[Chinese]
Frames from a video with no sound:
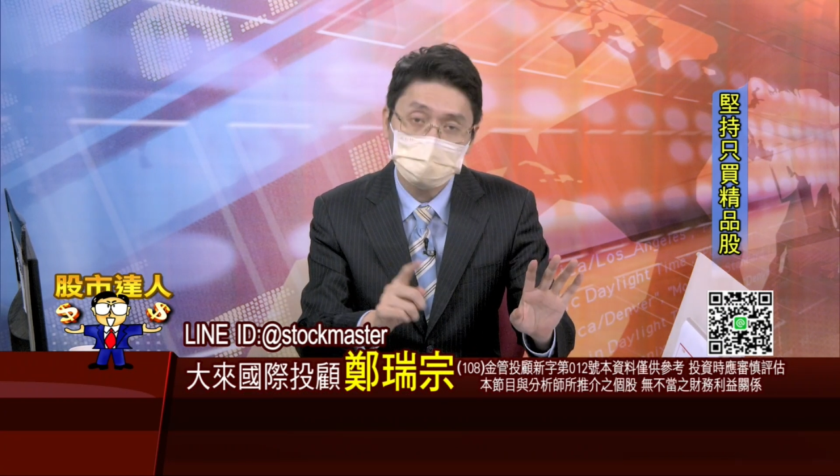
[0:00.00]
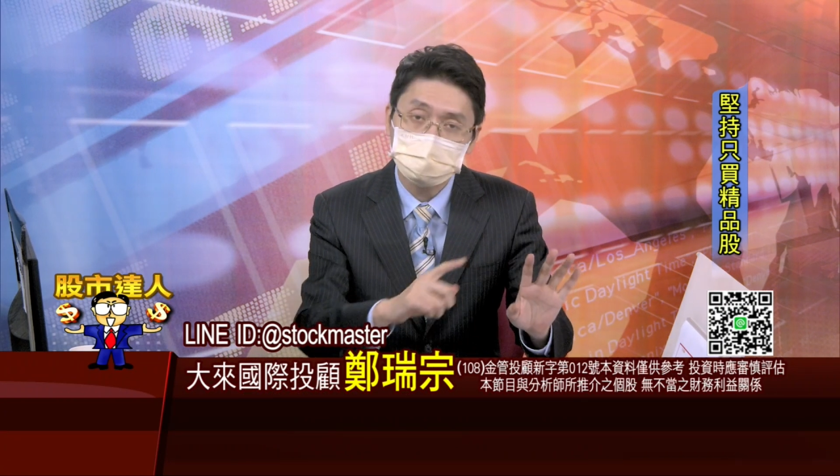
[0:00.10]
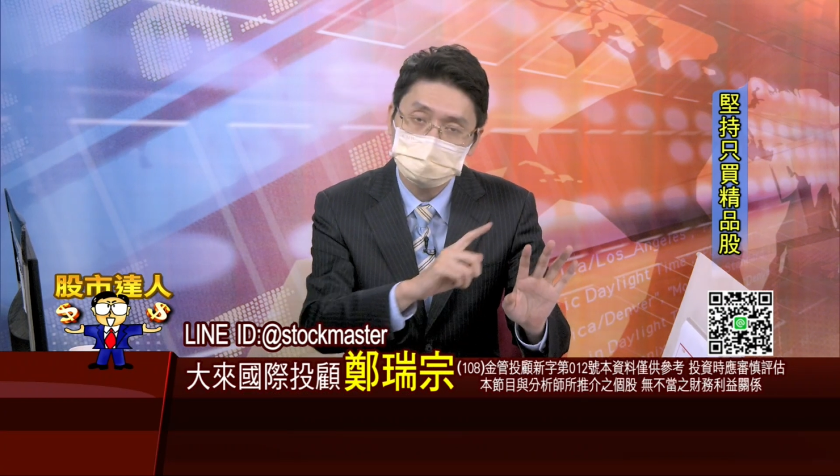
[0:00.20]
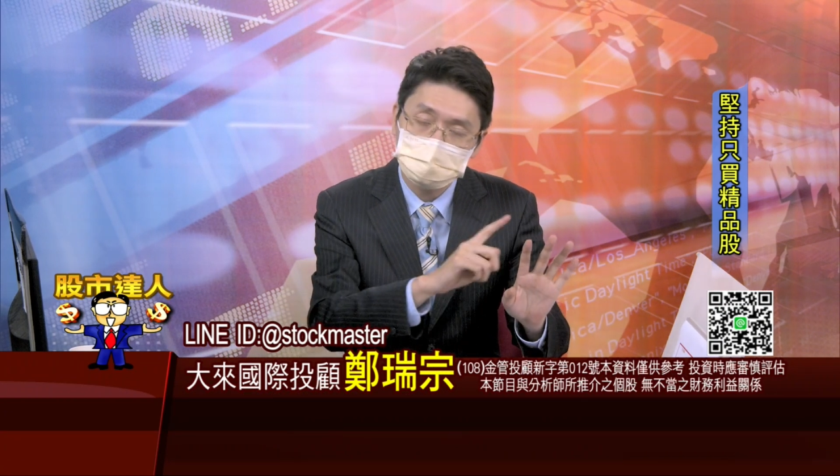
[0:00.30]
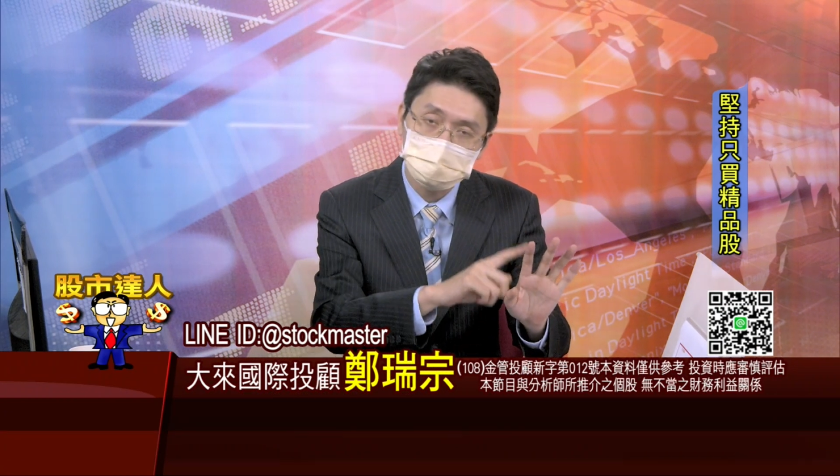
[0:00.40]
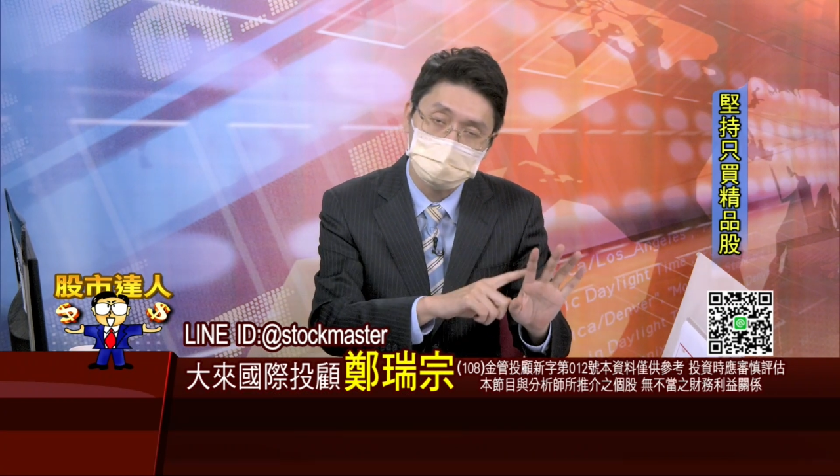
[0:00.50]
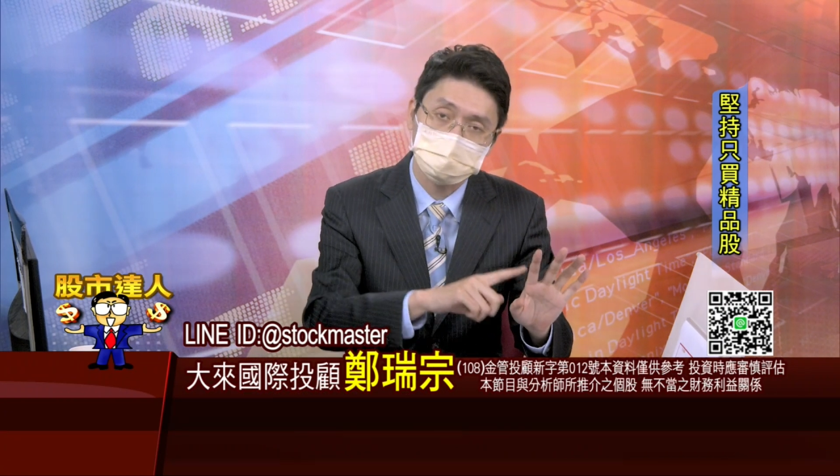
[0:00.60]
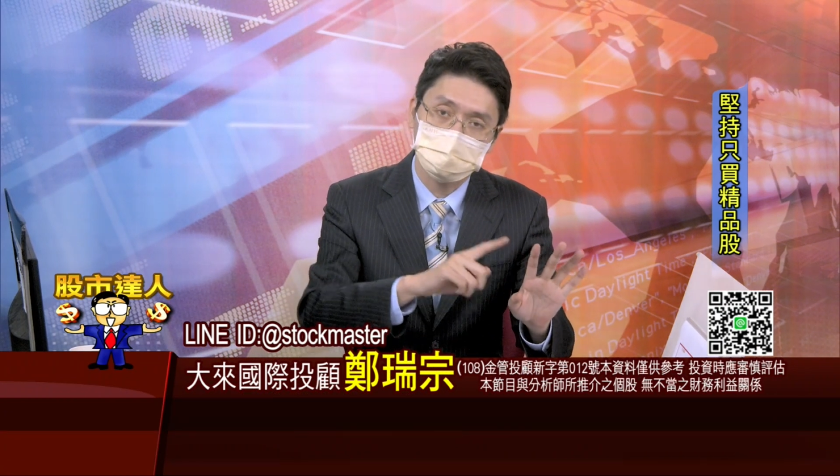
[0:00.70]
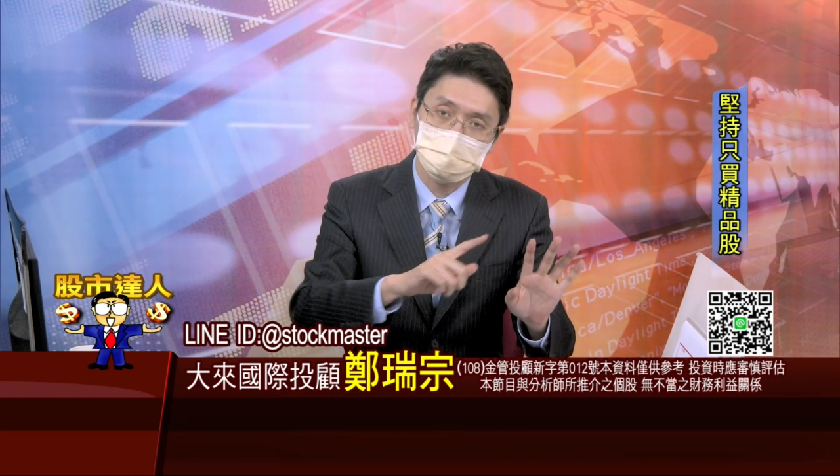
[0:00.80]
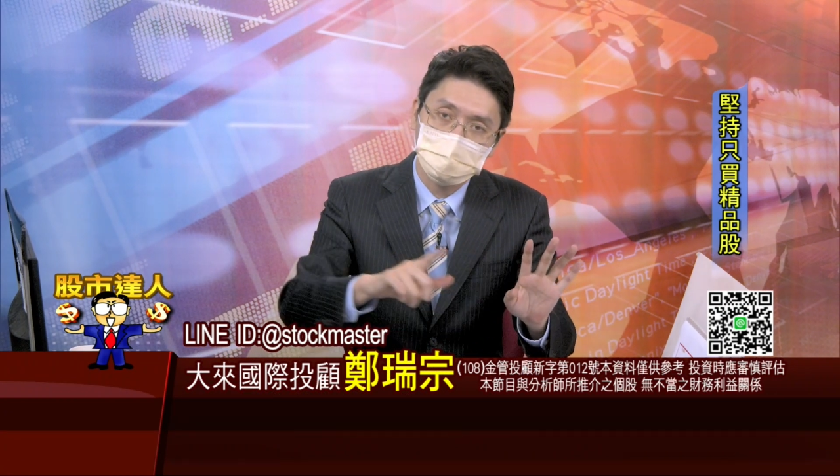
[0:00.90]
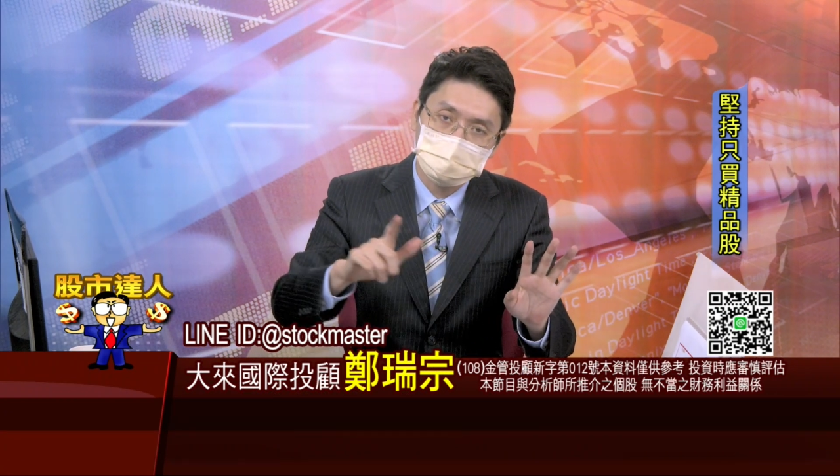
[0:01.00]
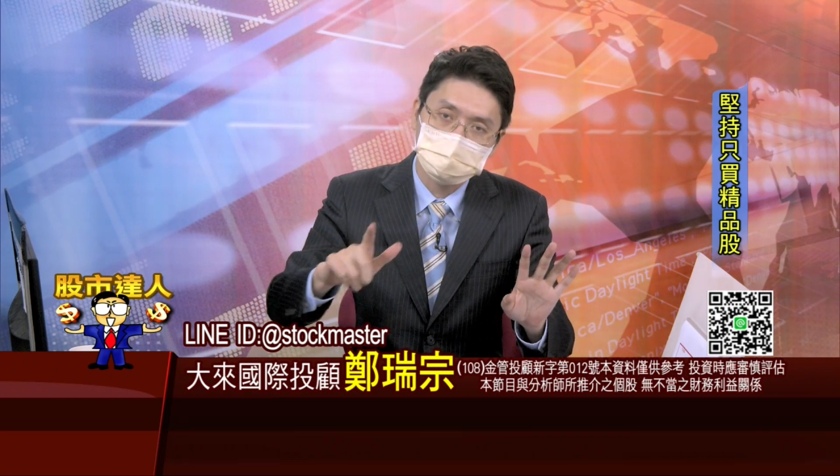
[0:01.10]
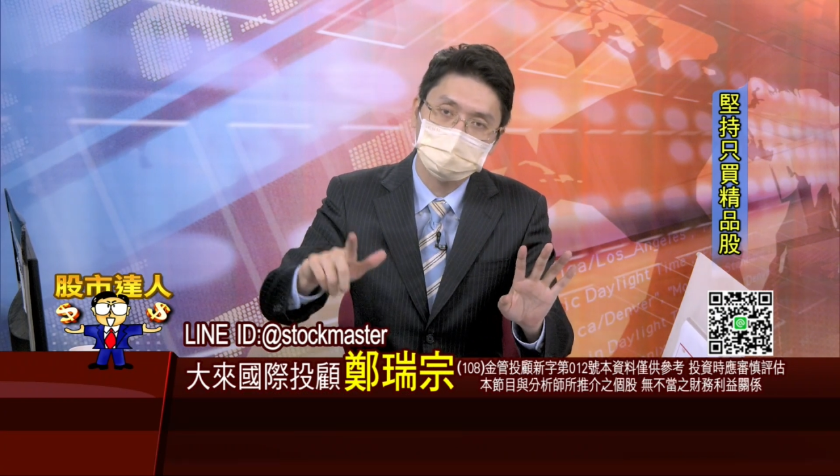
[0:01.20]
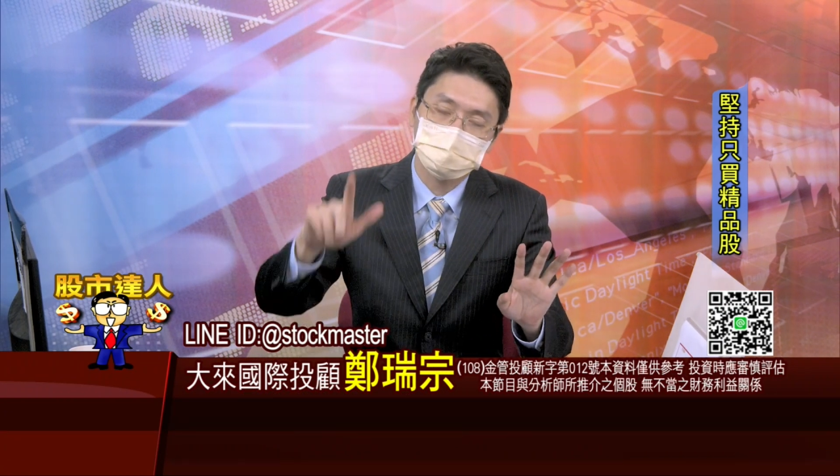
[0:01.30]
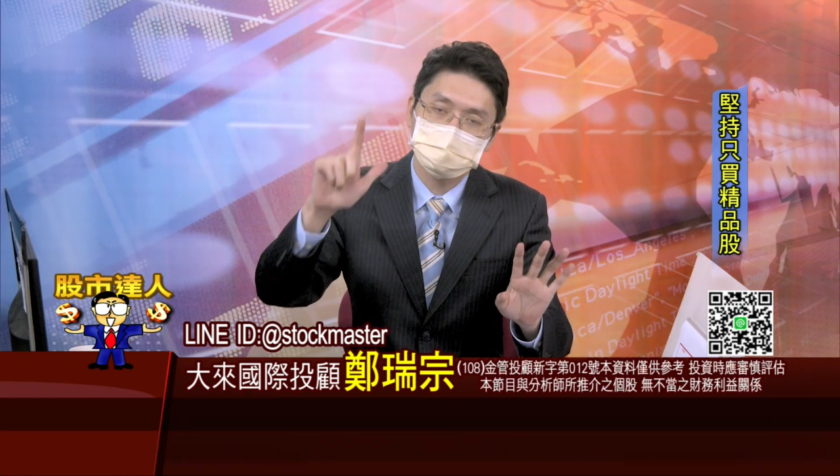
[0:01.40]
大概就一年，现在拉
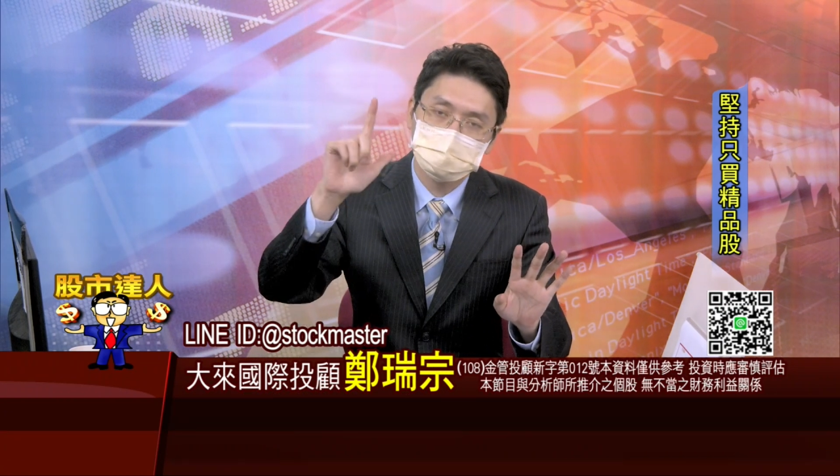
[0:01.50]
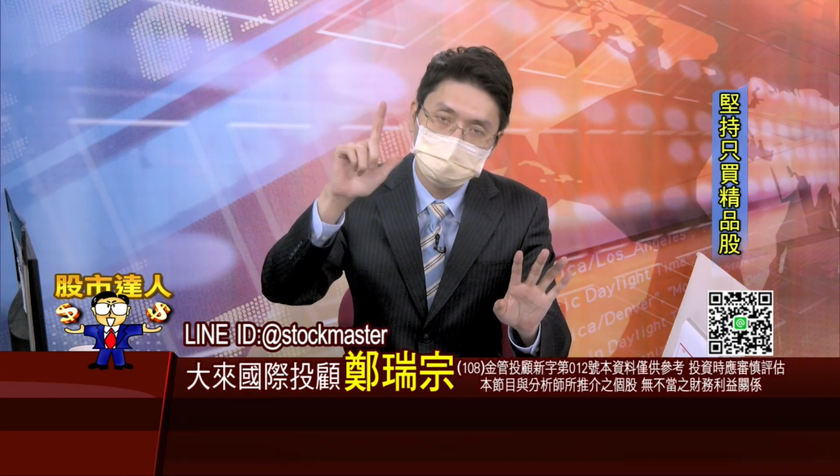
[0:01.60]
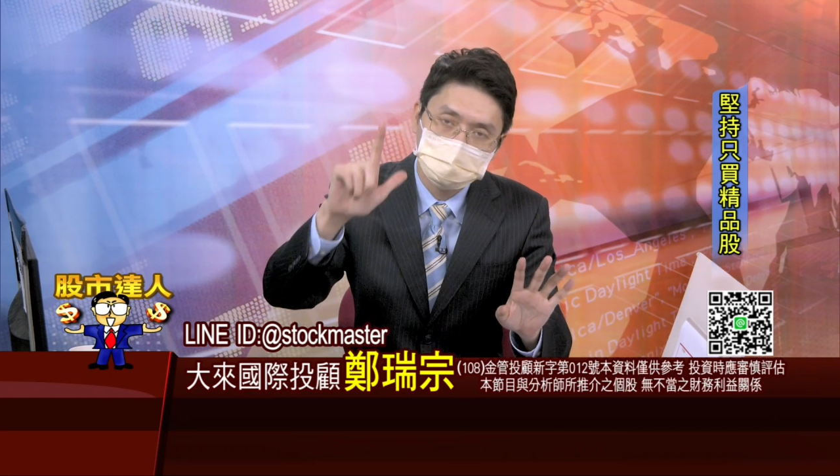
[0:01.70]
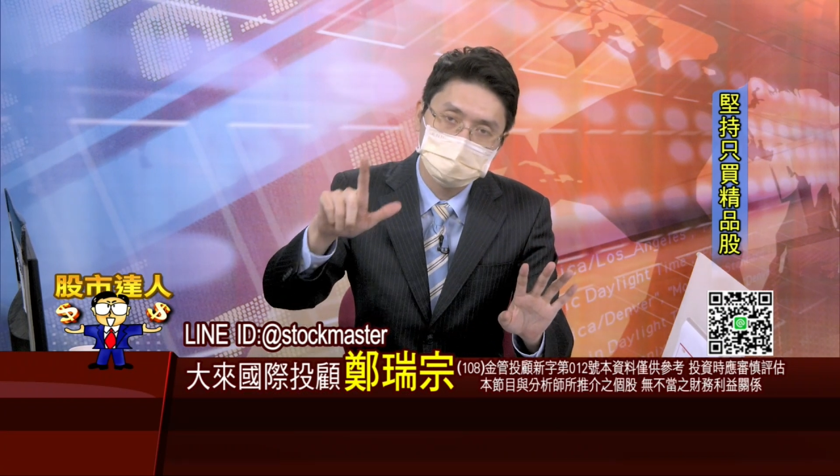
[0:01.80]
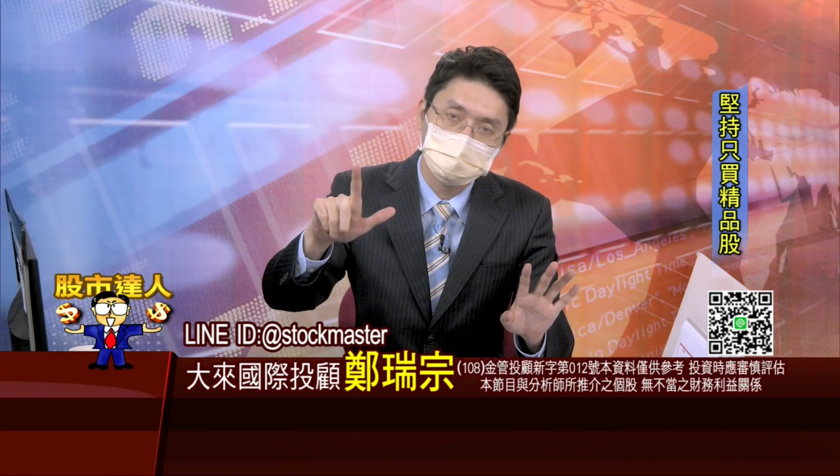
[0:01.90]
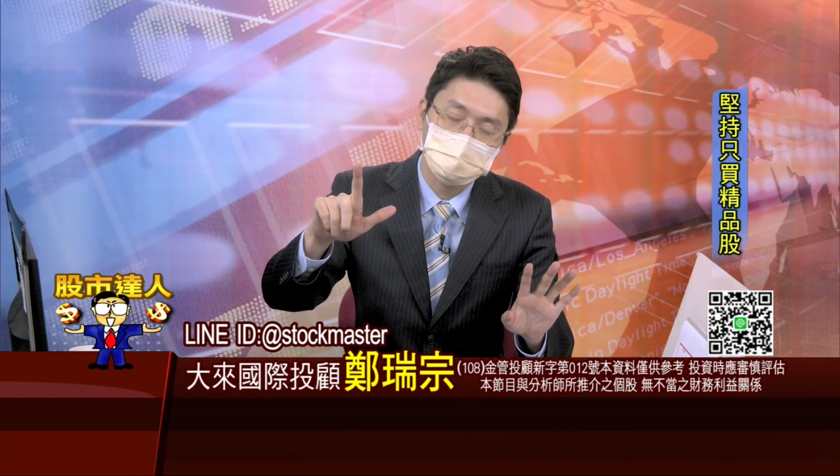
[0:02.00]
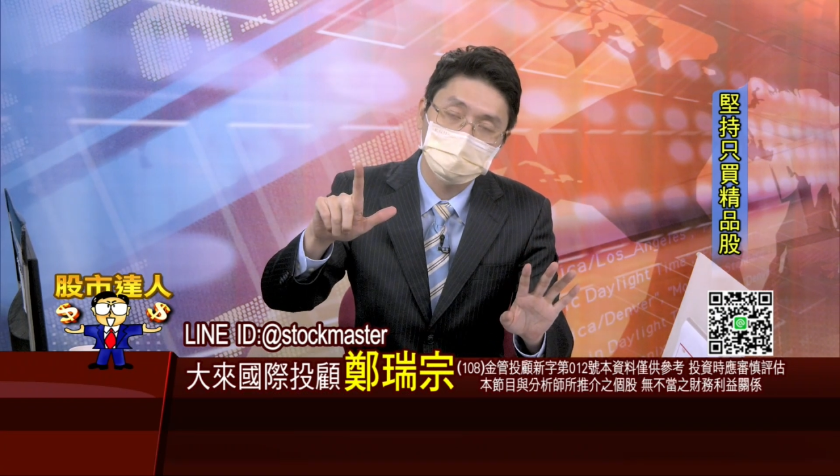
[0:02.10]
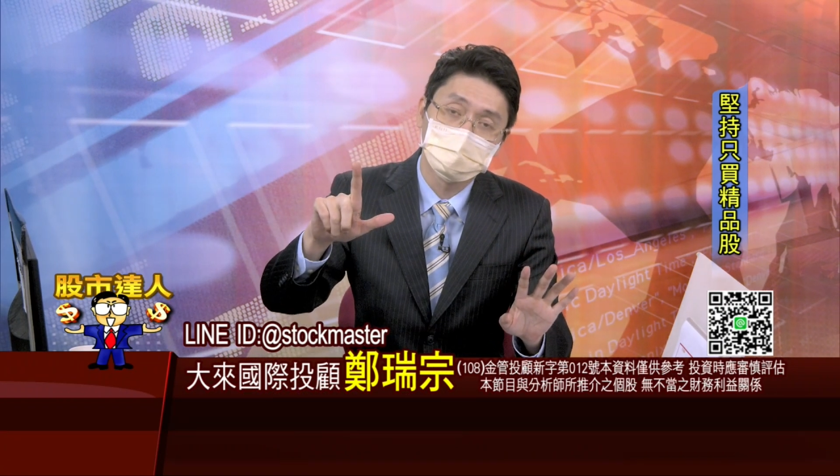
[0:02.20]
长到七十周，